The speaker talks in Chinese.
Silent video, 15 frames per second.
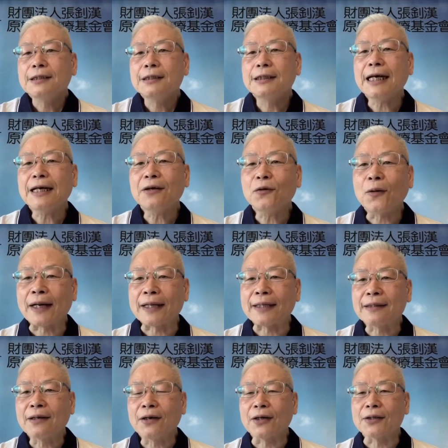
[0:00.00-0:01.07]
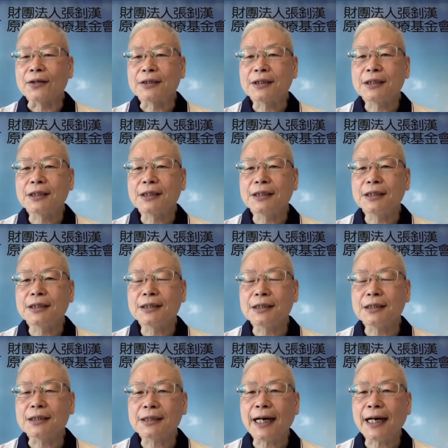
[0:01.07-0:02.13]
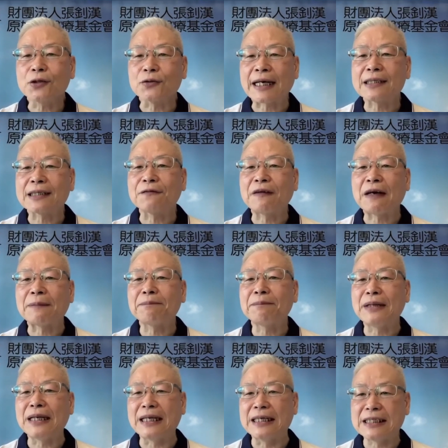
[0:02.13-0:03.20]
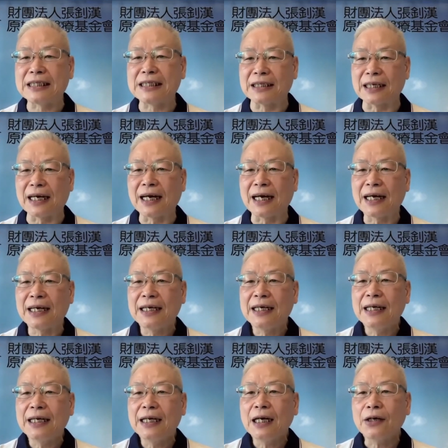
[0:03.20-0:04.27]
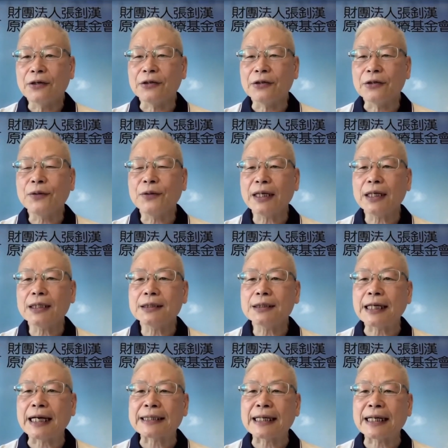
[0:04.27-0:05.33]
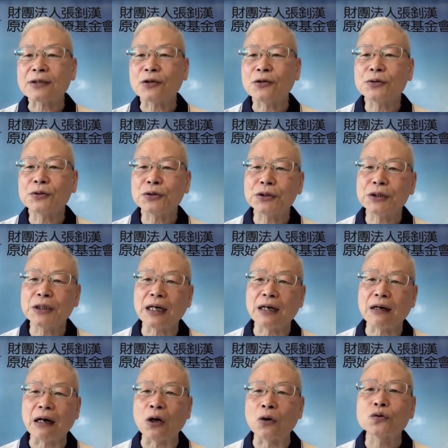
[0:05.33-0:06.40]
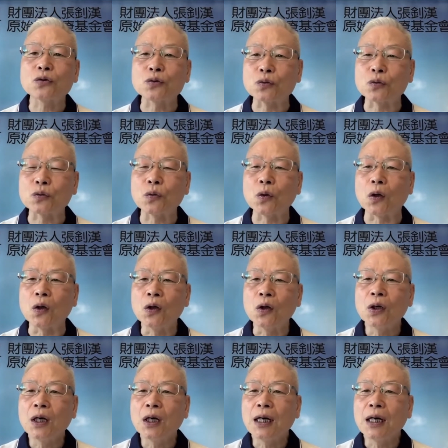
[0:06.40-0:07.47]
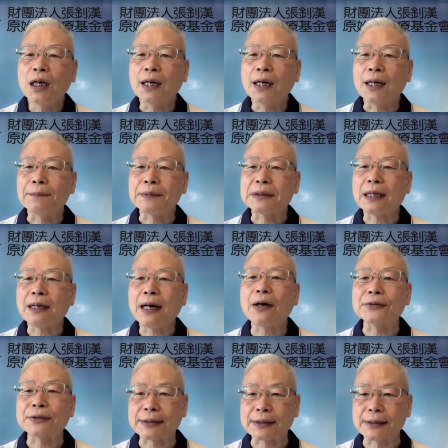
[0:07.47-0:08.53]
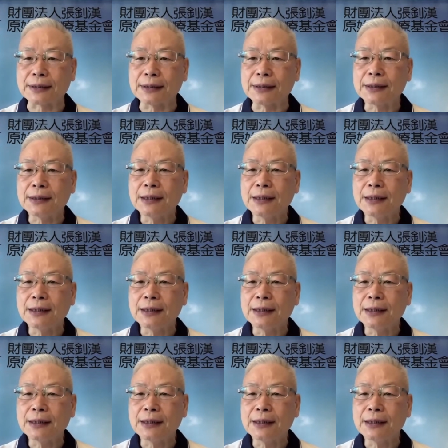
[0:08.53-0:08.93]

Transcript: 姜丸哈，其实它有它的方便性啊，啊，因为姜汤都需要熬煮过，啊，比较耗时，